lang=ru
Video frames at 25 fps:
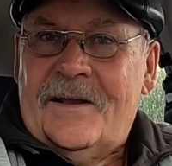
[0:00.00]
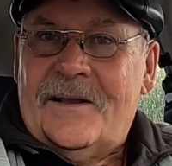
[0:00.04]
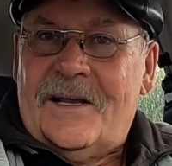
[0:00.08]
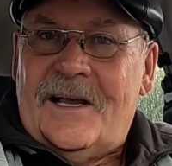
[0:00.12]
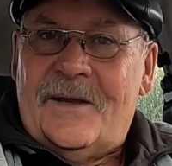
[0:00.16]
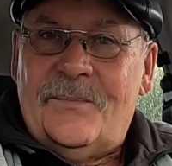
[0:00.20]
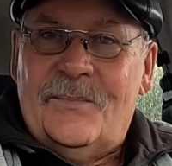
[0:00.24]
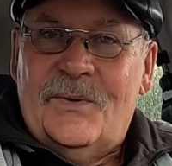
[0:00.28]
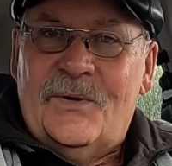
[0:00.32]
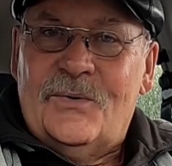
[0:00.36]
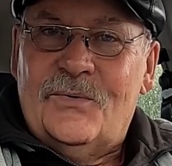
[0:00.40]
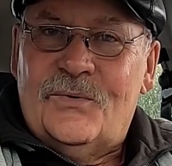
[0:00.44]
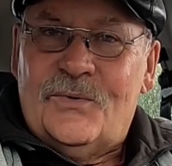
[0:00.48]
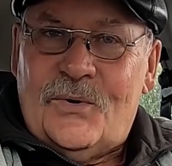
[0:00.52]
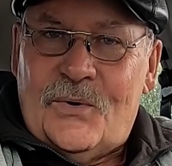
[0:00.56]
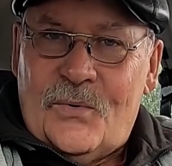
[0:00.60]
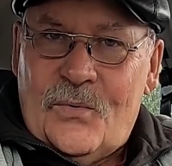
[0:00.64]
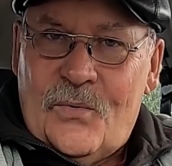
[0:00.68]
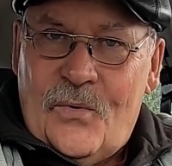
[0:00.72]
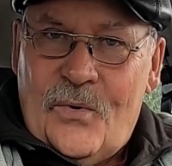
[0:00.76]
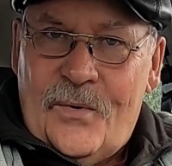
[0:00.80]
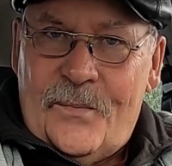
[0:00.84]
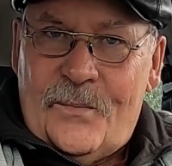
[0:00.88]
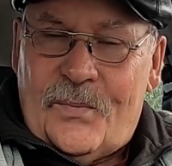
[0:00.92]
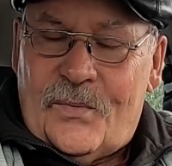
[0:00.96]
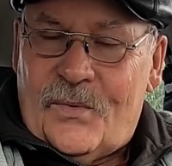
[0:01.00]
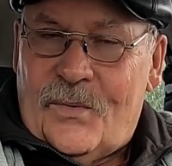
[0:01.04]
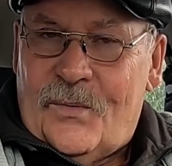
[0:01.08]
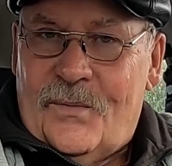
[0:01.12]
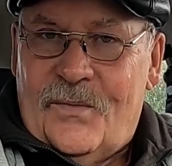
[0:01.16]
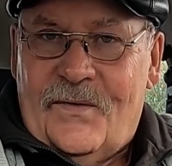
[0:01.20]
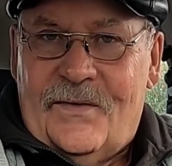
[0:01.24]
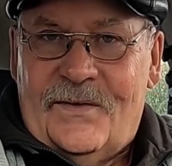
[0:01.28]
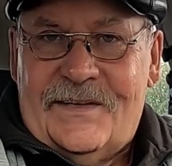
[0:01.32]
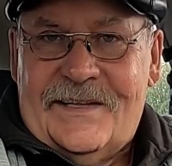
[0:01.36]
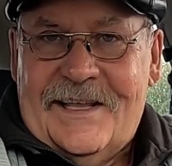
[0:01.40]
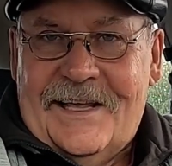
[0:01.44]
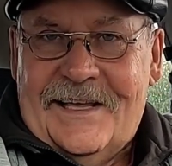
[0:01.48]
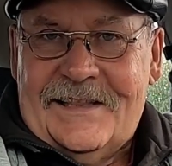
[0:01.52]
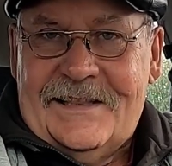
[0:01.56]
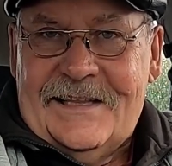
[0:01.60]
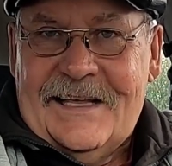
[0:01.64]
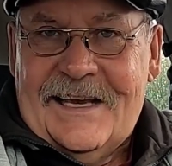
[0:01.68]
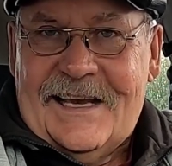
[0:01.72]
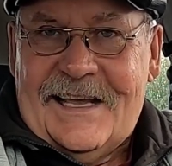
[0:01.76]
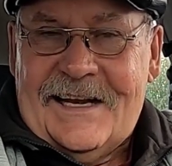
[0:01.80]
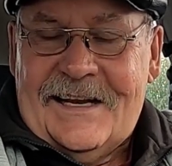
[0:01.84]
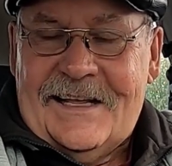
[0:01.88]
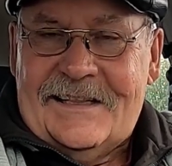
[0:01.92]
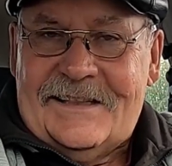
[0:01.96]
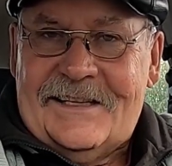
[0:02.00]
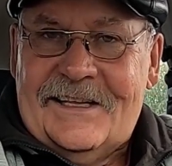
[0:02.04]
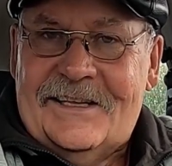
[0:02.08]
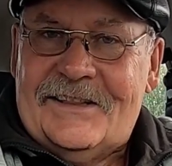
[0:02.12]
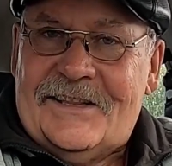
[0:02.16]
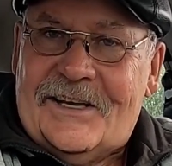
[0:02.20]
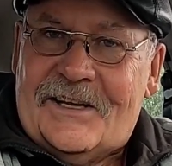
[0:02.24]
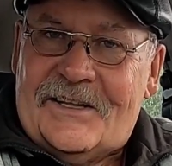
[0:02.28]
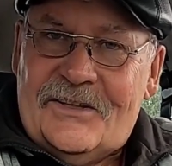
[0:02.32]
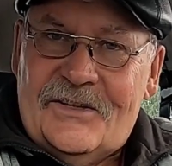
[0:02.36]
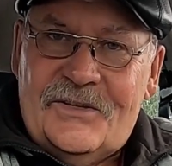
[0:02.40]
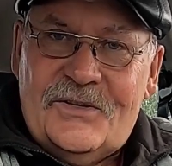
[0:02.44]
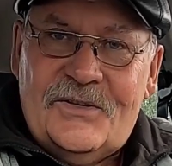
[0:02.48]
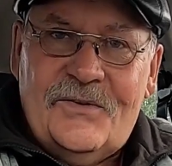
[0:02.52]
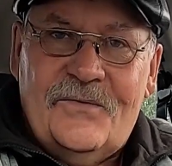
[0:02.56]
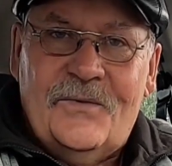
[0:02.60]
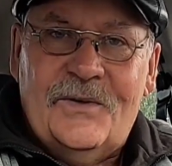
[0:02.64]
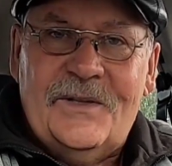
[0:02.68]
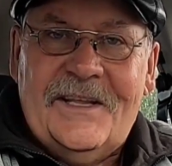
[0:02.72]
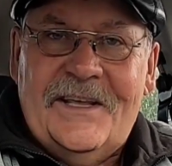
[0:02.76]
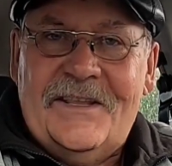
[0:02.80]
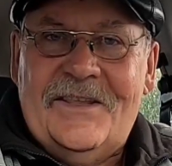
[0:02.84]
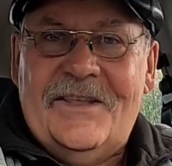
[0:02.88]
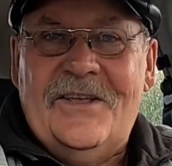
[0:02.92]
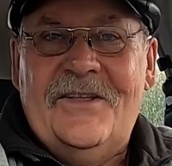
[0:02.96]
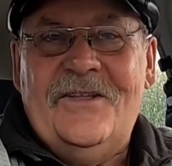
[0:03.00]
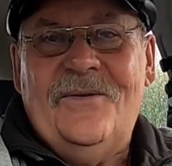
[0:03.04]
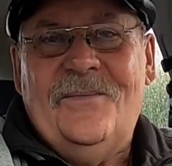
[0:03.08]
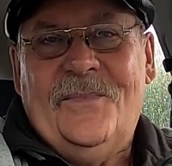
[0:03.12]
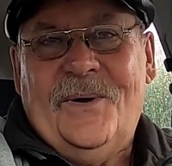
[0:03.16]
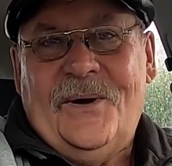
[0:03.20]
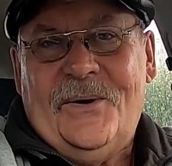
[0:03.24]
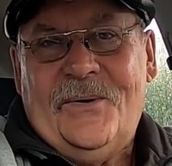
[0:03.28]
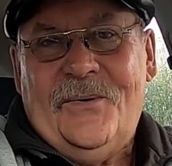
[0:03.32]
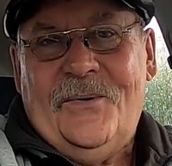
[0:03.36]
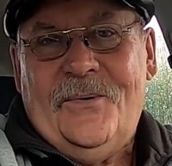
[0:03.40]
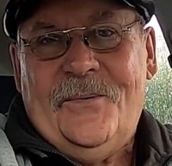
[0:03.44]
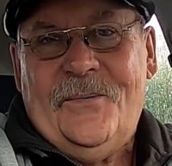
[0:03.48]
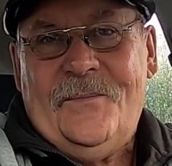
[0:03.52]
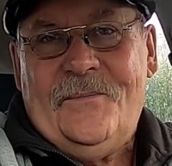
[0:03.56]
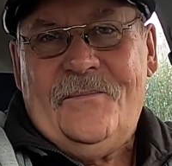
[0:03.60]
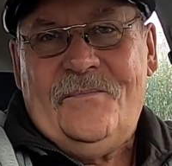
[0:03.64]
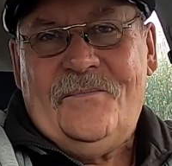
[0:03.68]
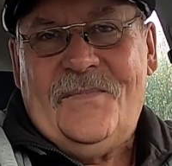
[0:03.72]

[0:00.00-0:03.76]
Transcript: Как беру другой, пробовал неоднократно, так ничего найти не могу.